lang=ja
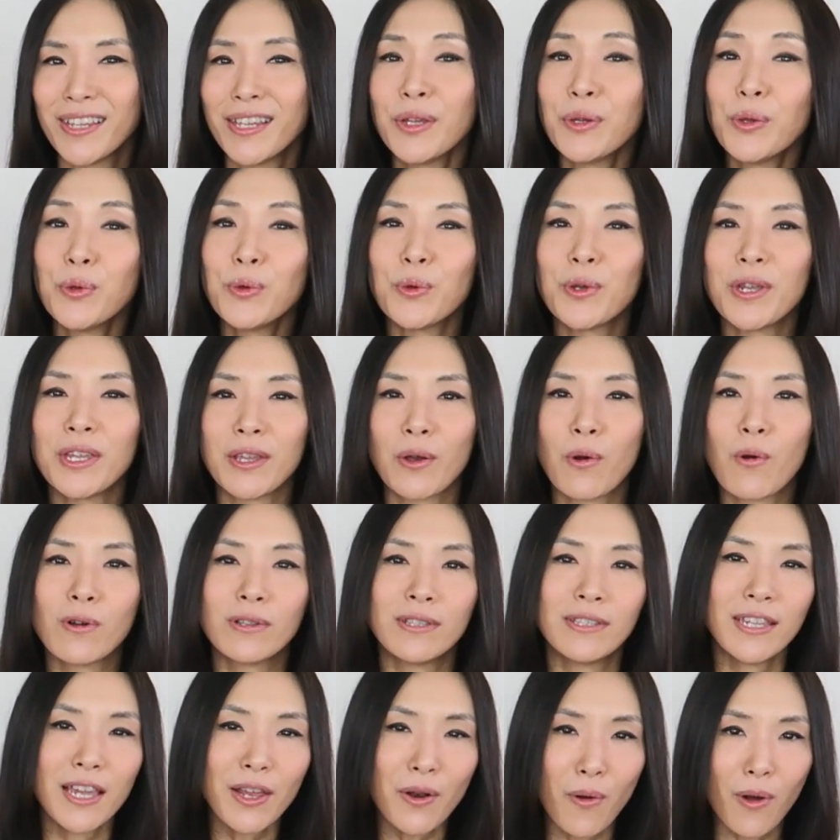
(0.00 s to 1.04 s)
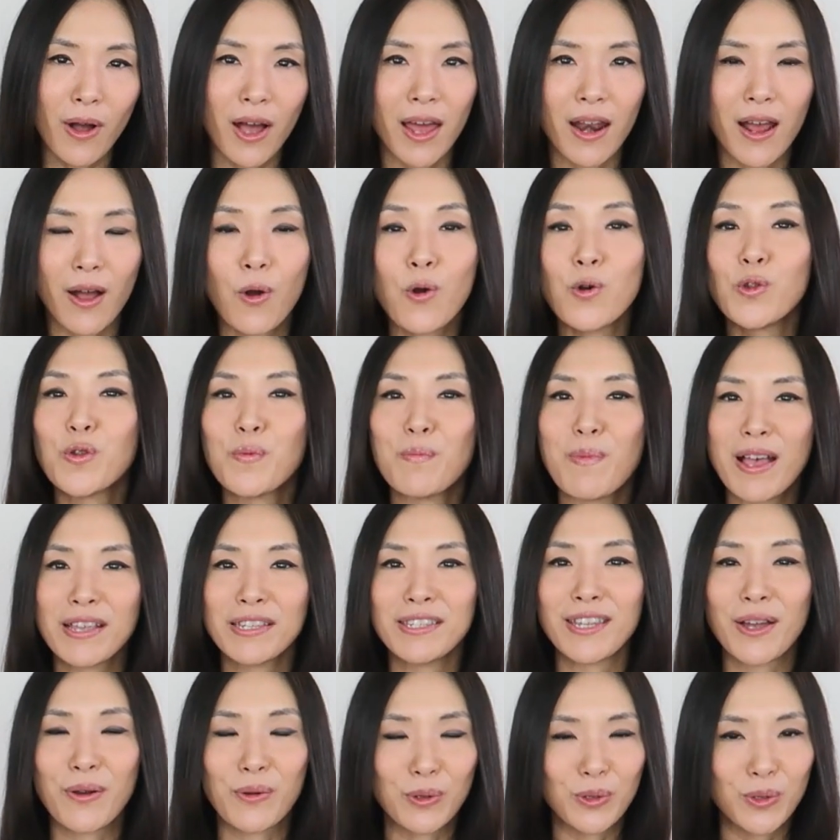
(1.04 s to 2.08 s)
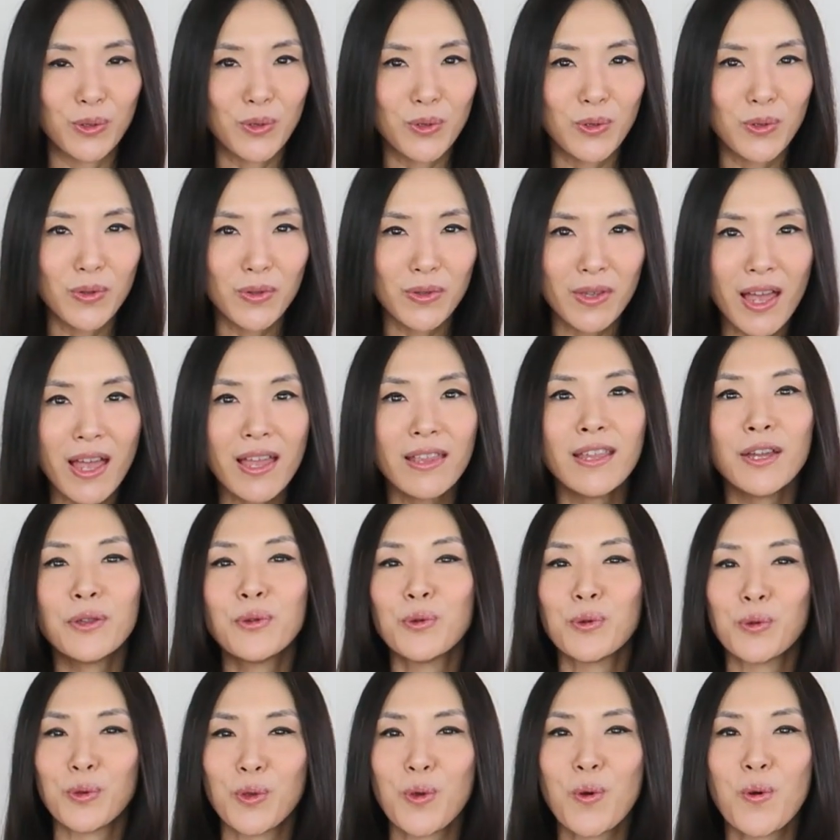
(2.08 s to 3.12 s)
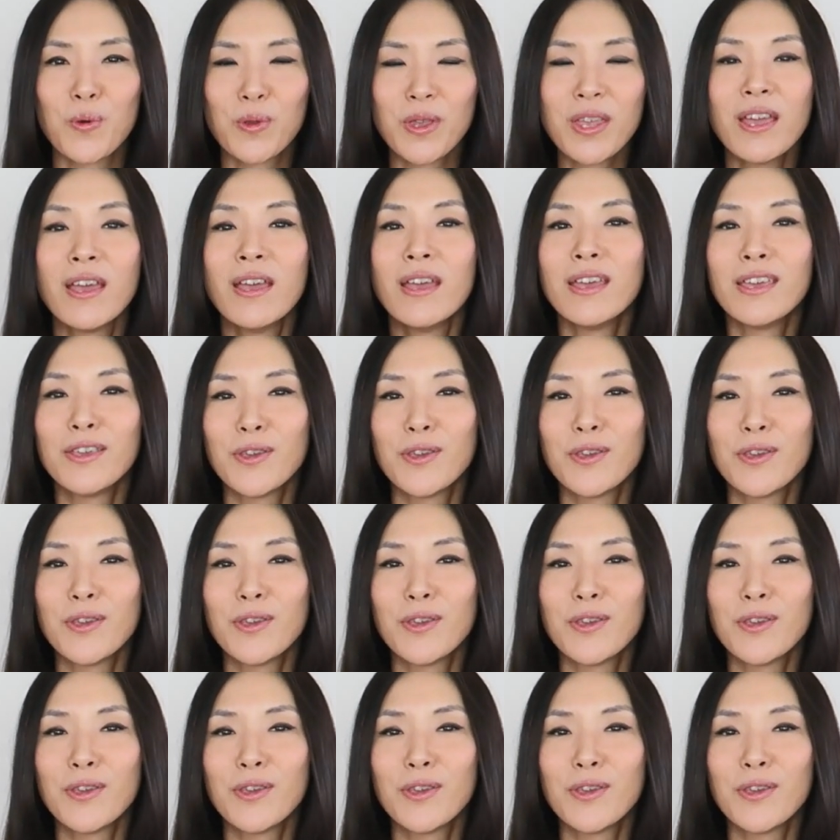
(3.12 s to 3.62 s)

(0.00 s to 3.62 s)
などといってこうゼロからこのパスタを作ったなどのように